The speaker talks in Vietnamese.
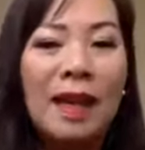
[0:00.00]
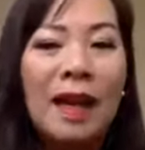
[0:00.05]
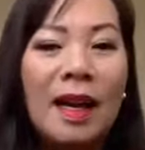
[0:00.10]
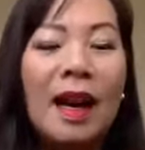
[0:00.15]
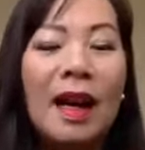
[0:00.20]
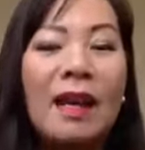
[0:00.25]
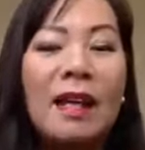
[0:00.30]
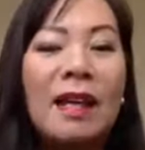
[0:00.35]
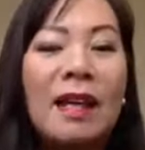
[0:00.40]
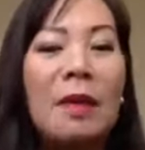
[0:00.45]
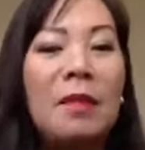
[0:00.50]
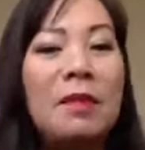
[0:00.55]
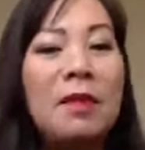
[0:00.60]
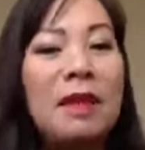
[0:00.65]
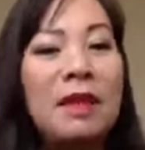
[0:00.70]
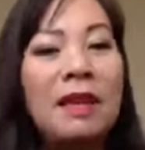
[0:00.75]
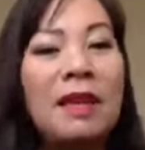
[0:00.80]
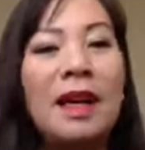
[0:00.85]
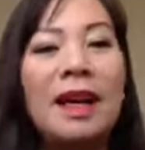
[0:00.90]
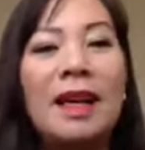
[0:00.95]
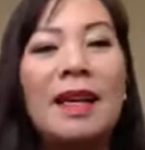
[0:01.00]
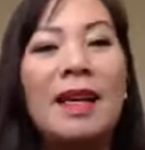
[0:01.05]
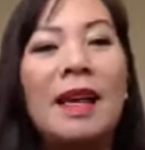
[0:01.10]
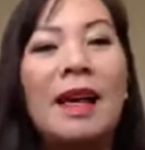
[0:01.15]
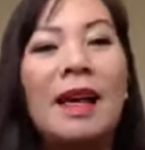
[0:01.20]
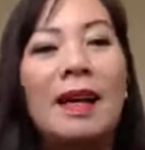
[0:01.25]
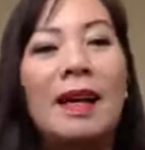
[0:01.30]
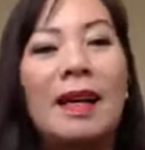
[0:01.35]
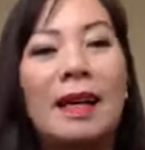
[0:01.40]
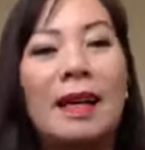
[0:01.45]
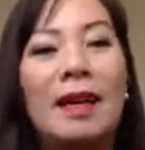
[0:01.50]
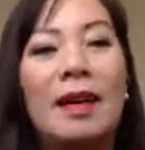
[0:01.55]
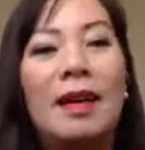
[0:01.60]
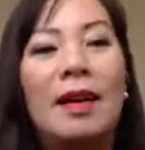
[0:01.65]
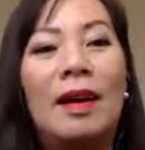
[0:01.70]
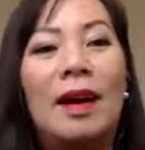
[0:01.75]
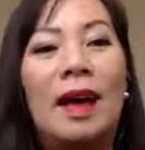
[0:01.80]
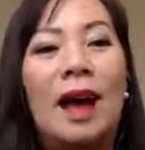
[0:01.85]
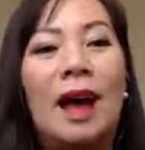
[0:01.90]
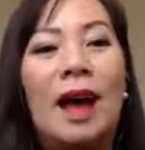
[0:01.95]
à, giống như hiện giờ thì
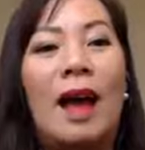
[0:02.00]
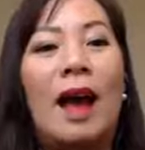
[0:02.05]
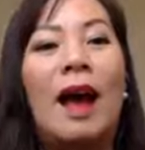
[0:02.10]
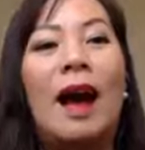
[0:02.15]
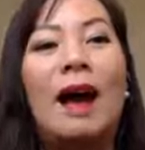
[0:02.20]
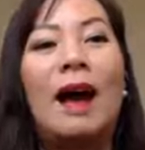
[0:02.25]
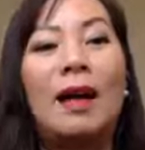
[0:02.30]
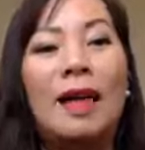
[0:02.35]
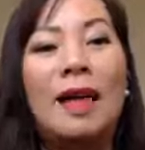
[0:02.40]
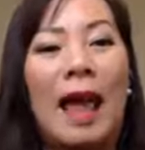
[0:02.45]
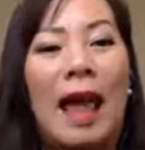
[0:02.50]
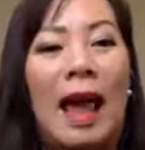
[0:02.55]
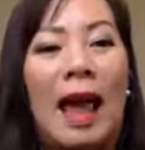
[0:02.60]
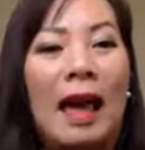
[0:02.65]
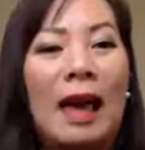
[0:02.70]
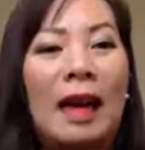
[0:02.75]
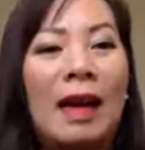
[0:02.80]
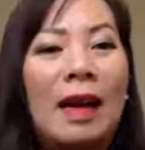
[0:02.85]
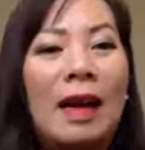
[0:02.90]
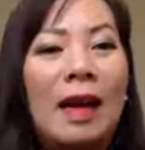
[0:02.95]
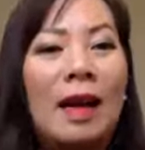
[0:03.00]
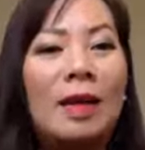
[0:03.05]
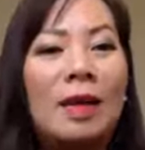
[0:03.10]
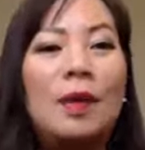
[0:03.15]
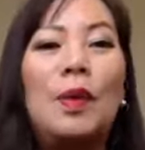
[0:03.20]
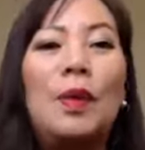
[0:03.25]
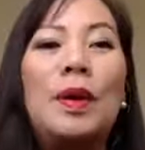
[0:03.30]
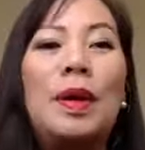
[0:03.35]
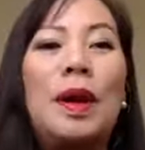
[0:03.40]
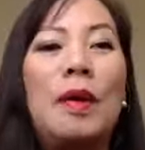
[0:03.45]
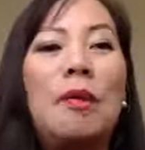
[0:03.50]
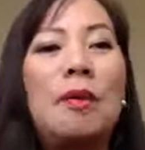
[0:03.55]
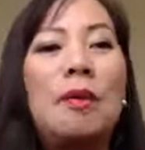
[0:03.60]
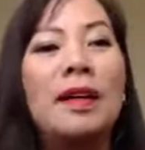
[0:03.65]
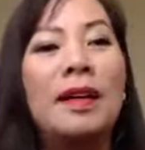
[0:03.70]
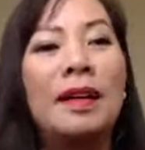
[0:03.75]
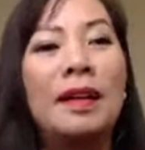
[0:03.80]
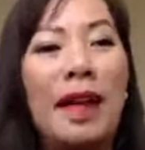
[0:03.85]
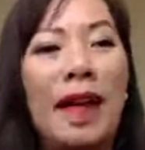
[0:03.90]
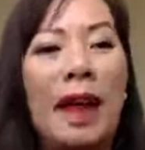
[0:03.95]
nói là ở nhà tôi không có
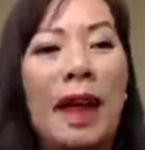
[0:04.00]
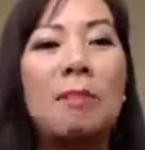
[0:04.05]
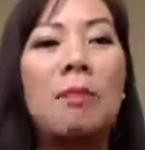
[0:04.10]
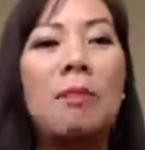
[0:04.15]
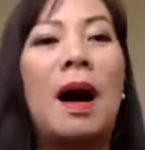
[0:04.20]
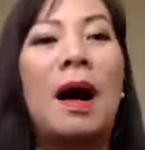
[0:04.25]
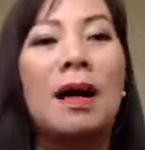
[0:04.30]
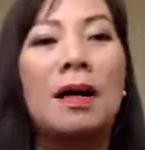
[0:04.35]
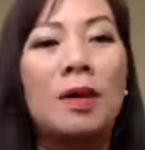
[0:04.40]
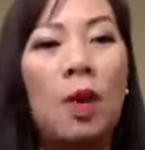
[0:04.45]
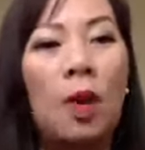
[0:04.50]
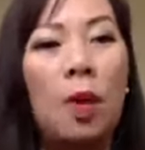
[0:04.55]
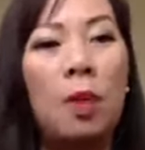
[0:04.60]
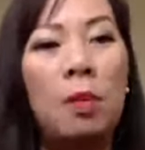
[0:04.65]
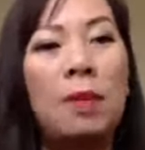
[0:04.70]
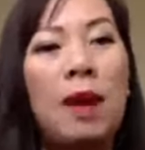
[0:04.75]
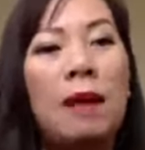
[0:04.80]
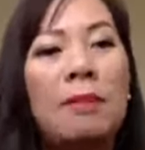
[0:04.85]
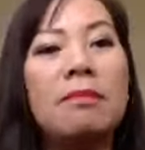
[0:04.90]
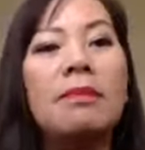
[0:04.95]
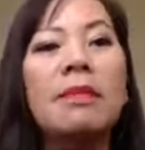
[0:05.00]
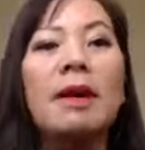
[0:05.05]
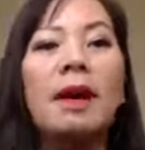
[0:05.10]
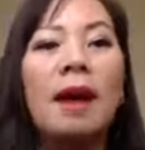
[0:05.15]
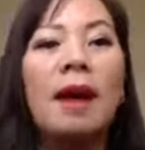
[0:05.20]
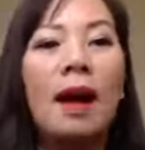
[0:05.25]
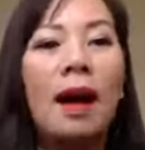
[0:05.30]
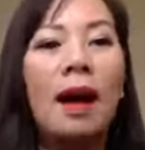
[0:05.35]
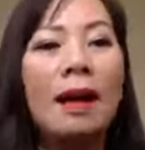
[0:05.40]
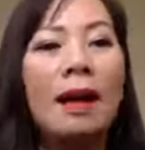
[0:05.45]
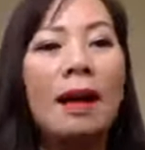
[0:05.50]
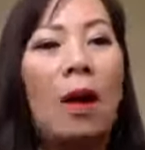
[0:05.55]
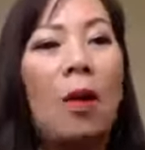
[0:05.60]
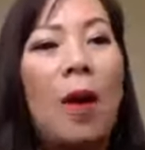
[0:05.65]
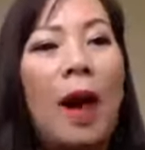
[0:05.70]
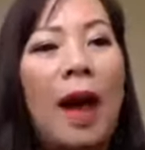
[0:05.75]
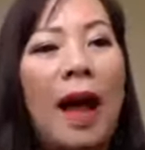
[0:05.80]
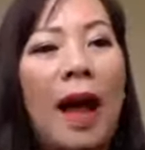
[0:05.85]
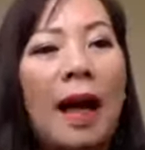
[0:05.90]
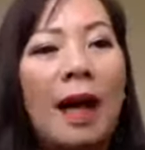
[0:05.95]
thời gian bận rộn lắm à, nấu
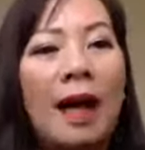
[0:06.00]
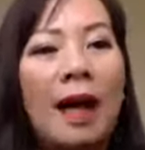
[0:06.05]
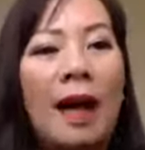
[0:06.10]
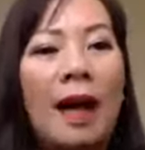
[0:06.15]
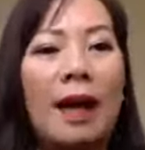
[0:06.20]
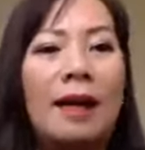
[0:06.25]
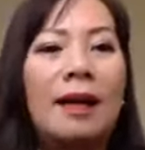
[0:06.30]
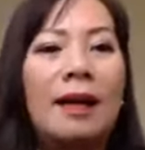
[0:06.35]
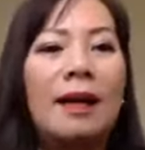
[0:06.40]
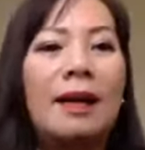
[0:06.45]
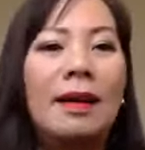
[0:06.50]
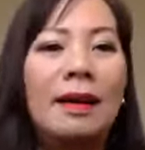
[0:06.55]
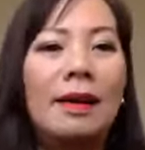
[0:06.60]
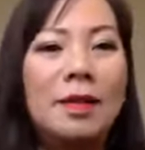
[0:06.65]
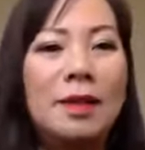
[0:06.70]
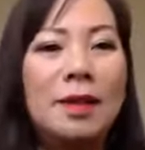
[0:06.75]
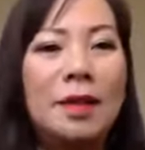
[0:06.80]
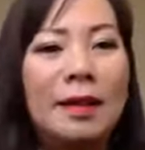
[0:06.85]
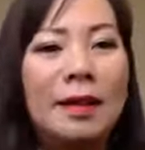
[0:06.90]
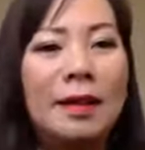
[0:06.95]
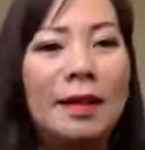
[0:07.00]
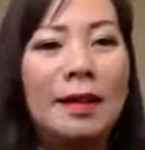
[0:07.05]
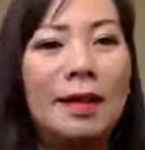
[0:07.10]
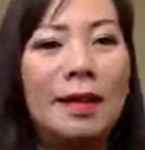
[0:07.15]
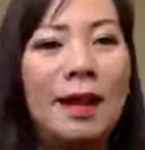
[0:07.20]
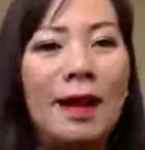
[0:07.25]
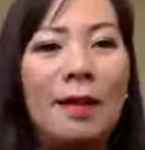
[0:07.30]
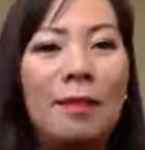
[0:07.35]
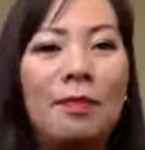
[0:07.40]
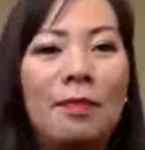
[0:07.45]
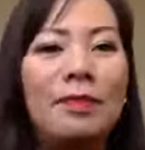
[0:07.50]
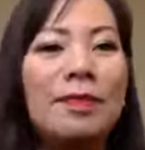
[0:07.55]
ăn nè rồi à,